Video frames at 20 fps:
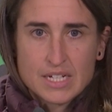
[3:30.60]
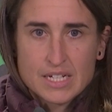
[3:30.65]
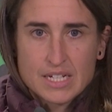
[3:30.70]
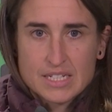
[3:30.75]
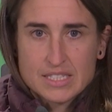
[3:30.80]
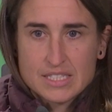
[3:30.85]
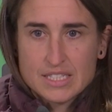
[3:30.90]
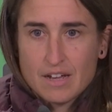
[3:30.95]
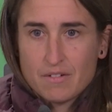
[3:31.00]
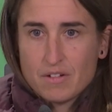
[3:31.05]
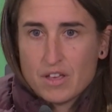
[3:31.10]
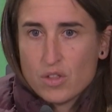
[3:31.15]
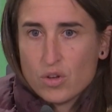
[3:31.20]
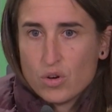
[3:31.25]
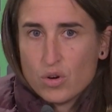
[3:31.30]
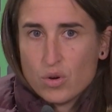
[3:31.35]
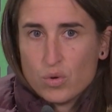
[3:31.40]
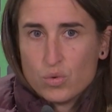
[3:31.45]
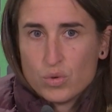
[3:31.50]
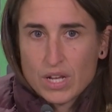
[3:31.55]
que si ha
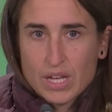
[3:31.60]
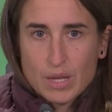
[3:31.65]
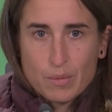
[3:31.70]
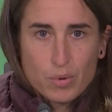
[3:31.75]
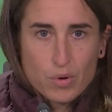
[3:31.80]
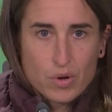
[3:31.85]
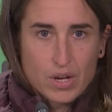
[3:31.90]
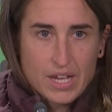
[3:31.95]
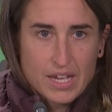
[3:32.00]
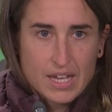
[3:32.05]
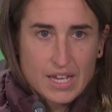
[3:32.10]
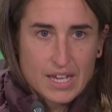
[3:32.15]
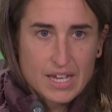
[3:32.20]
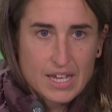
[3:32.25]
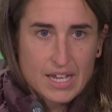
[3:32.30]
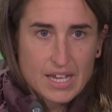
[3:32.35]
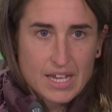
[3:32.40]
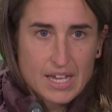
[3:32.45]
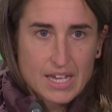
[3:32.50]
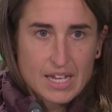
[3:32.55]
habido un equipo
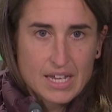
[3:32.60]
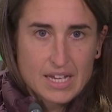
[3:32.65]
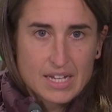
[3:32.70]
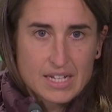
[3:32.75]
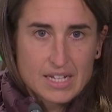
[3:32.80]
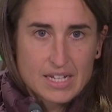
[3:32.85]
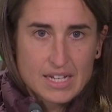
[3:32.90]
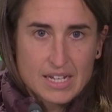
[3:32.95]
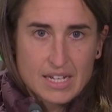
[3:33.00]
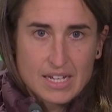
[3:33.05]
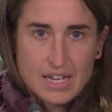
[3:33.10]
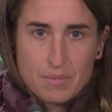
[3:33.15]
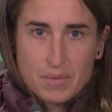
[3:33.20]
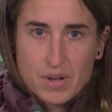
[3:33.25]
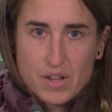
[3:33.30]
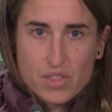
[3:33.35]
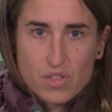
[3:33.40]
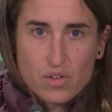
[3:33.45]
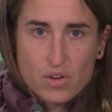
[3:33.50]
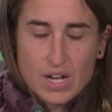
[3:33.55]
que, ha
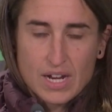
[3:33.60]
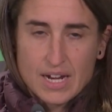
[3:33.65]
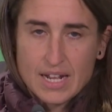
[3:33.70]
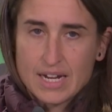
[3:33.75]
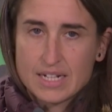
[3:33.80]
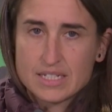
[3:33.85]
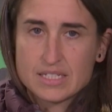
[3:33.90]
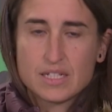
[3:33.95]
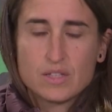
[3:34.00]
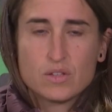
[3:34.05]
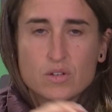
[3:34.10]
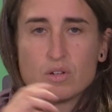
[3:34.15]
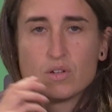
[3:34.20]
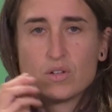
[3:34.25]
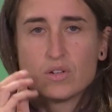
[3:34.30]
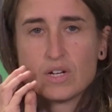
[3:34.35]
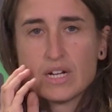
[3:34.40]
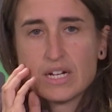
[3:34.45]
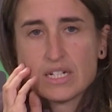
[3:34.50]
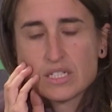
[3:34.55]
merecido ganar ha
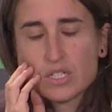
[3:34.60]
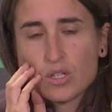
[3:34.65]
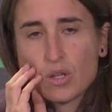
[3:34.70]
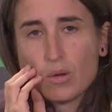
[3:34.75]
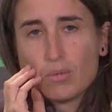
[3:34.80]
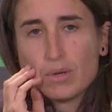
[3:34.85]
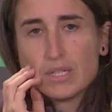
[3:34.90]
sido, ha sido el